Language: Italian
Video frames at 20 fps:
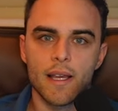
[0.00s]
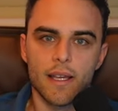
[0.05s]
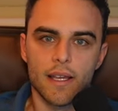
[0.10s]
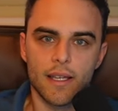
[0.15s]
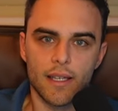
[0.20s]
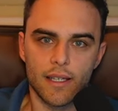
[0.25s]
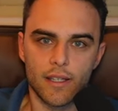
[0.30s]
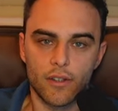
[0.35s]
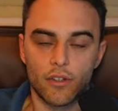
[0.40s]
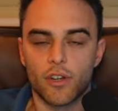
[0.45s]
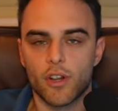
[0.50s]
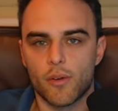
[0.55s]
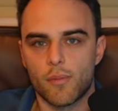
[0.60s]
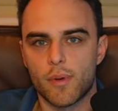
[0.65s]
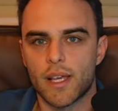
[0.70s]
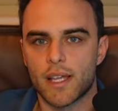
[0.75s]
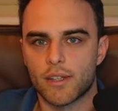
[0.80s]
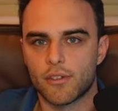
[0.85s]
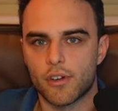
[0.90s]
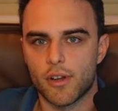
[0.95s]
eh, non è
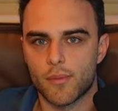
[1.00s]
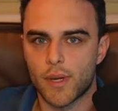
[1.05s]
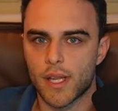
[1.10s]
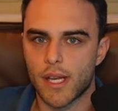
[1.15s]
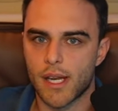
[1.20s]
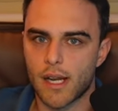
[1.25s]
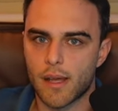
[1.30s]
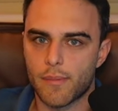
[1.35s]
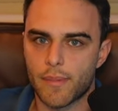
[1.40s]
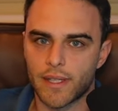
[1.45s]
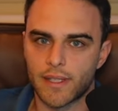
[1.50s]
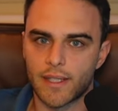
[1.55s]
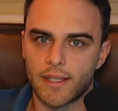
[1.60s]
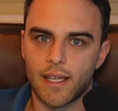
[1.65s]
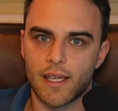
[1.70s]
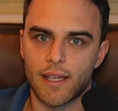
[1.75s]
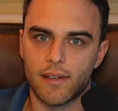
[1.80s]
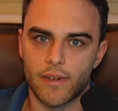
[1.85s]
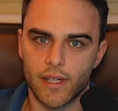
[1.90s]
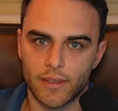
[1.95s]
obbligatorio aprire la partita
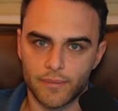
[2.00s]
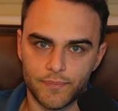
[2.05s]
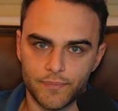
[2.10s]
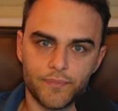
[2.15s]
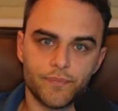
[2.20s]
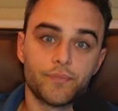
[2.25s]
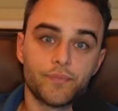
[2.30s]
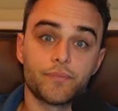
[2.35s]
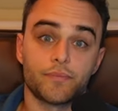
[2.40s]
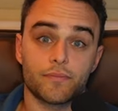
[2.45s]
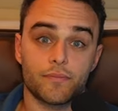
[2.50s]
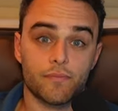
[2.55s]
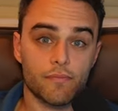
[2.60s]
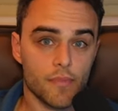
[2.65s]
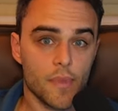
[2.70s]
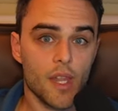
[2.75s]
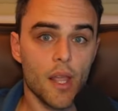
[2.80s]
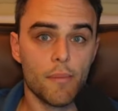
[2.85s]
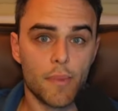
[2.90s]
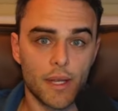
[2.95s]
IVA
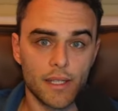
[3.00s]
ma